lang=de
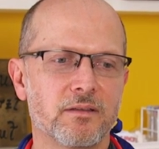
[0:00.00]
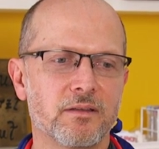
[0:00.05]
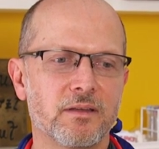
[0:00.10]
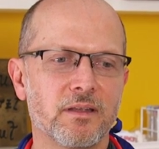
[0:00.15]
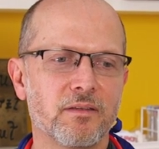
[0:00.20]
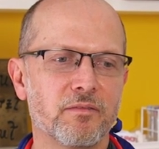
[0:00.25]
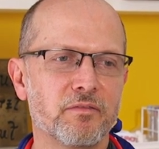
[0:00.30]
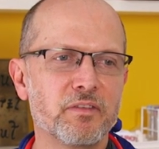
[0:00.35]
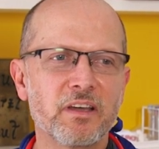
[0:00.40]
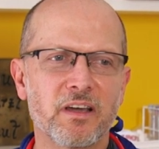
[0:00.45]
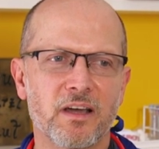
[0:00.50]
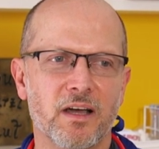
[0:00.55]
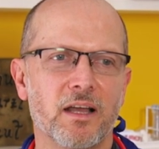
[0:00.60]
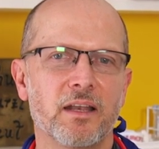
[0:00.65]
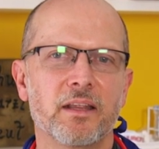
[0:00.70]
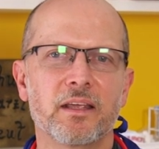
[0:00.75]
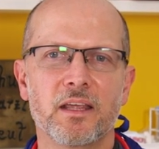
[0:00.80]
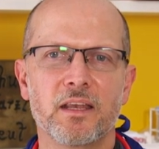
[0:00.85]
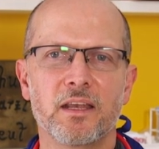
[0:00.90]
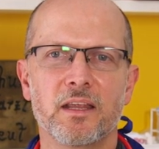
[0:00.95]
die
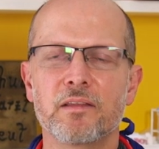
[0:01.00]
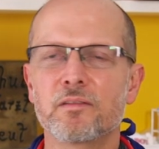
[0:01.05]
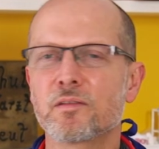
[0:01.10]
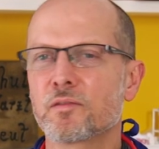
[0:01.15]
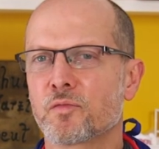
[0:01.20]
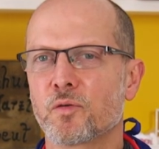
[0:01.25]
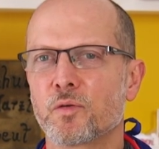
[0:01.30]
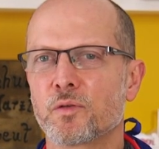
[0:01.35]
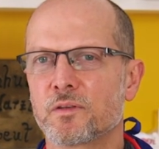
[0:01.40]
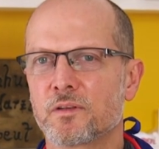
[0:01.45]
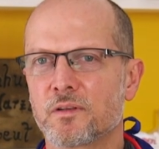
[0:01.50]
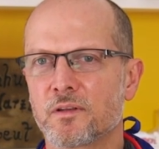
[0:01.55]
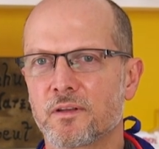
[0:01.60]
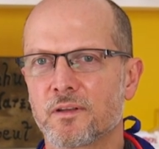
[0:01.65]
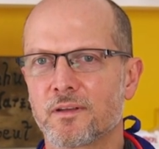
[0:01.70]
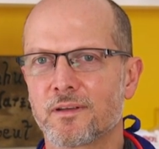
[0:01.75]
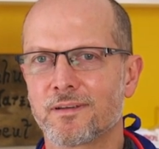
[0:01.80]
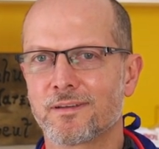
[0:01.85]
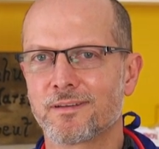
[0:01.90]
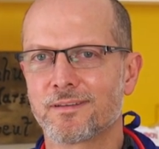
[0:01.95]
virale Genese von
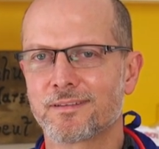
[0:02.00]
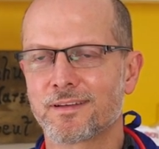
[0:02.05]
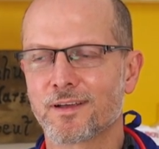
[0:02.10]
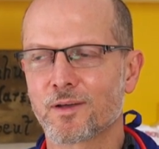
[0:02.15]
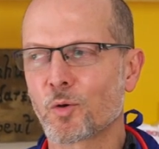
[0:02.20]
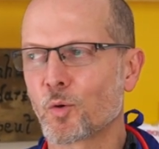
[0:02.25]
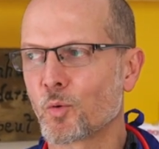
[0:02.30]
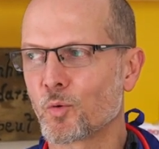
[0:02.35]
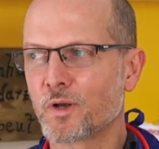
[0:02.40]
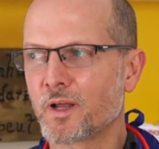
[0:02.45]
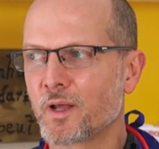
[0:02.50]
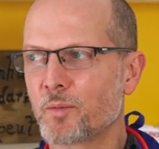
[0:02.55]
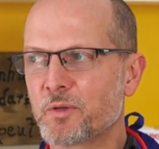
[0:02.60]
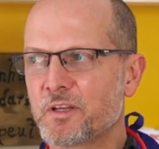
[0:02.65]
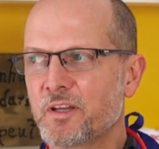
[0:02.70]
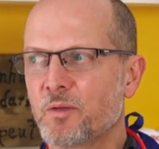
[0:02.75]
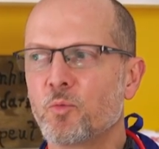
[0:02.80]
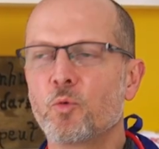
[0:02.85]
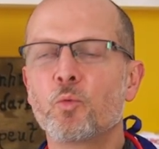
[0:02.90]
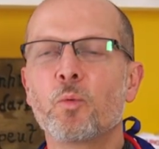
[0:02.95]
äh, der
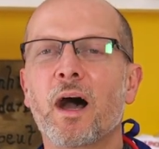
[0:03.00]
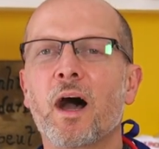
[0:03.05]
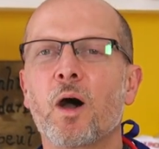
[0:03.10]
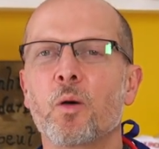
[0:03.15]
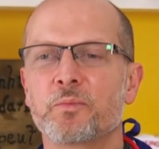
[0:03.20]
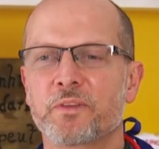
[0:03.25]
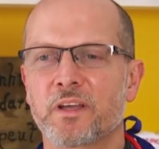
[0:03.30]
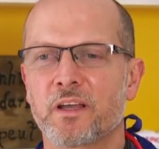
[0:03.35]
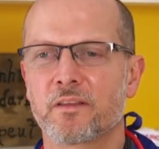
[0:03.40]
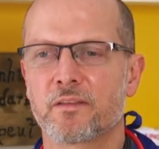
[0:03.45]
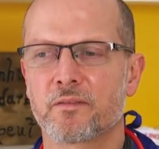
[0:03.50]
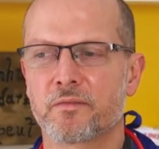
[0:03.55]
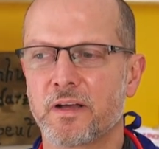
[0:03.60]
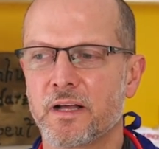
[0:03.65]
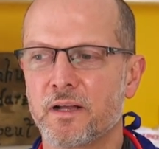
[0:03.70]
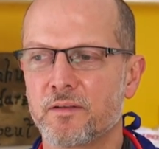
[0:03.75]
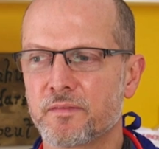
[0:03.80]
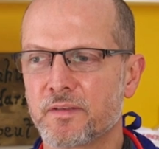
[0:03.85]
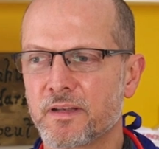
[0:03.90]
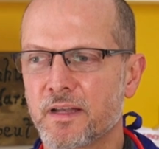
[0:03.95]
Corona-Epidemie überhaupt
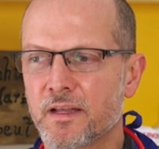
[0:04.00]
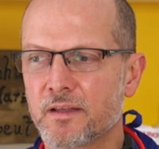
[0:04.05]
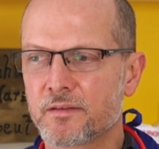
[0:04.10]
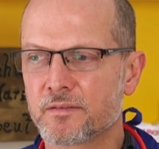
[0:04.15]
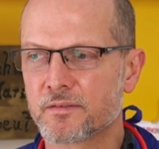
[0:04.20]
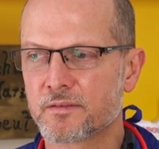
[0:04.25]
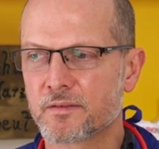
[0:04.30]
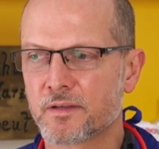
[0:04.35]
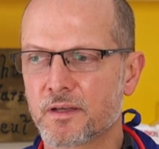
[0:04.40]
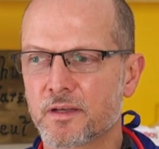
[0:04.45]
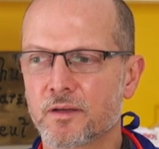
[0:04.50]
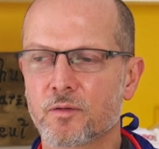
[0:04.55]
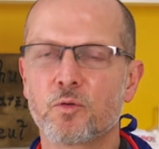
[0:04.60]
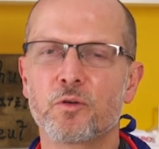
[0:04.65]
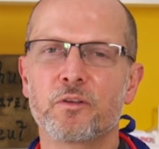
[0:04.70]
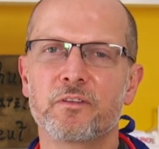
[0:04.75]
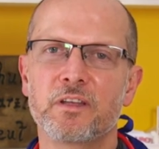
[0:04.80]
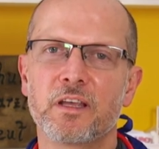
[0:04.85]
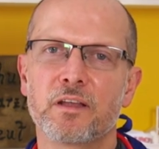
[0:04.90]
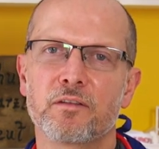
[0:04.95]
anzweifeln. Es äh,
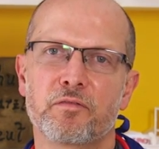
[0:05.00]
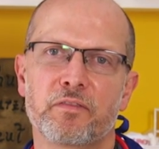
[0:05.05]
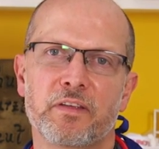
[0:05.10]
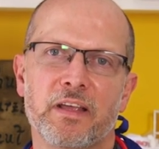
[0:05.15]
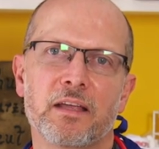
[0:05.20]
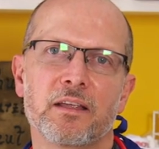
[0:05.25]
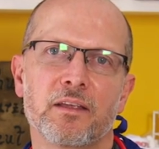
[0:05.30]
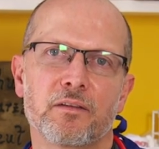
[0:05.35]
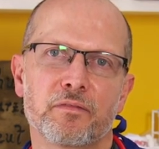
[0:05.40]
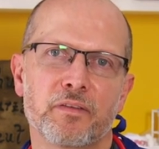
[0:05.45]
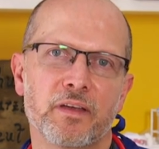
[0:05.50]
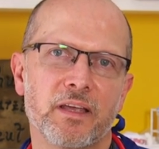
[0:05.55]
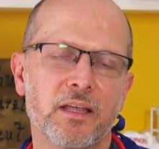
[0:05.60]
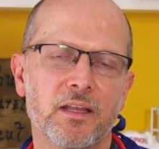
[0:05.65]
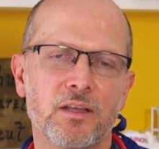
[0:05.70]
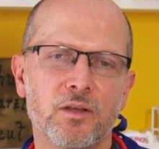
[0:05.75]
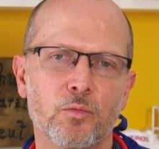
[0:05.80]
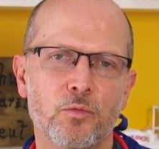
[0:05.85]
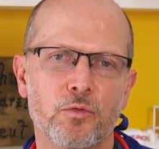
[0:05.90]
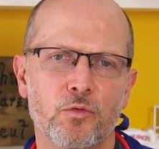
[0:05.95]
kursieren
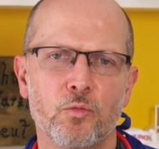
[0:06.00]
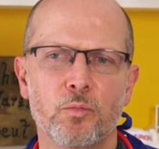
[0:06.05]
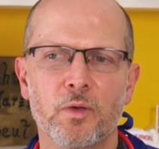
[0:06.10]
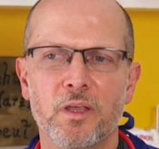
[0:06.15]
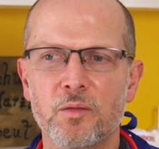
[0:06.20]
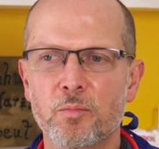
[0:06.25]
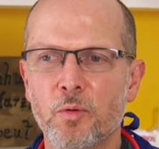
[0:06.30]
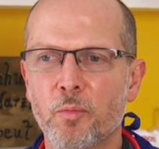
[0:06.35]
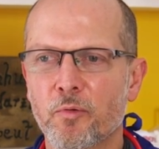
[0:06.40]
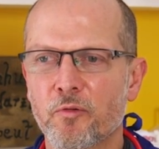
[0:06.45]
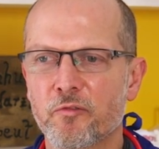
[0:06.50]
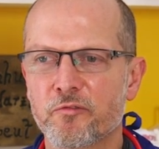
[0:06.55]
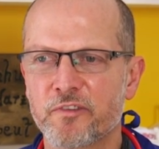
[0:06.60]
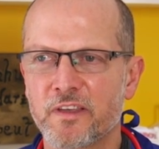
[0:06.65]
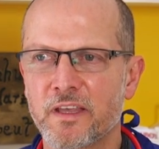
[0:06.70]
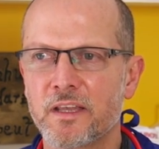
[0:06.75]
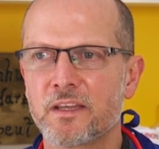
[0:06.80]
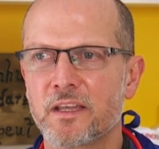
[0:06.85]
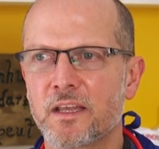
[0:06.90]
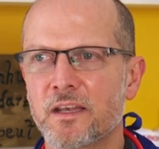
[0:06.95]
Fake News über
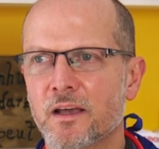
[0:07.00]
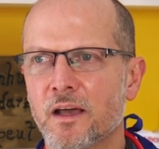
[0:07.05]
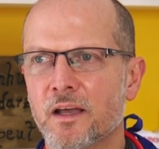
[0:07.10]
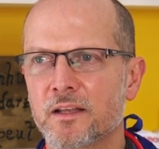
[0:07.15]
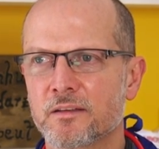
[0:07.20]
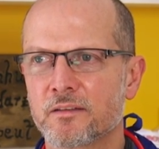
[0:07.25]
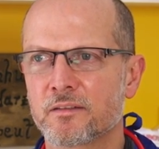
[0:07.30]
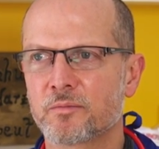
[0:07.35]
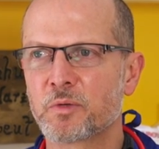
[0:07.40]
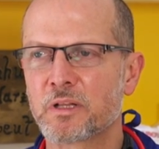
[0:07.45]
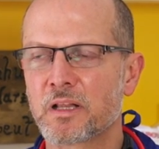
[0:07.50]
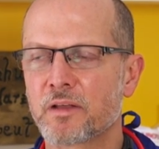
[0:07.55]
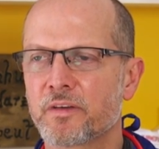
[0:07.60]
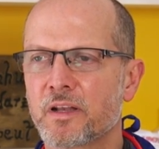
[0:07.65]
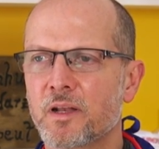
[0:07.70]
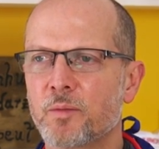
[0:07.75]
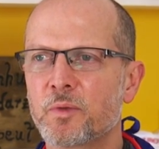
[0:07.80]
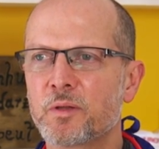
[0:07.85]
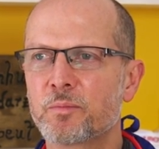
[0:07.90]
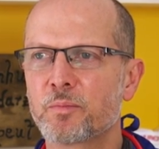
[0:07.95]
Ibuprofen, jeder hat das
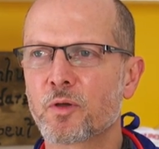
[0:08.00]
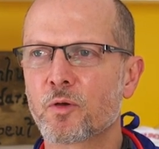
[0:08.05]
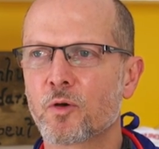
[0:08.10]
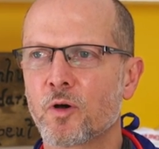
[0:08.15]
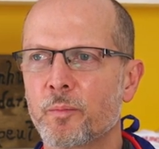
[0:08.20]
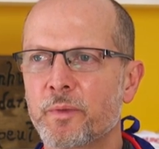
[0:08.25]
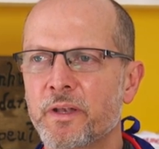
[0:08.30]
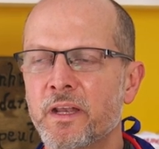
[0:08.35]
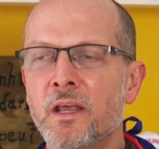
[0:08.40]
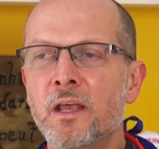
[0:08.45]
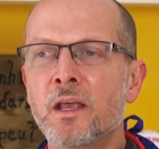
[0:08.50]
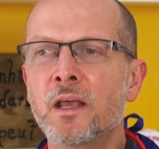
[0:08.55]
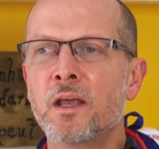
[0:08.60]
mittlerweile mitbekommen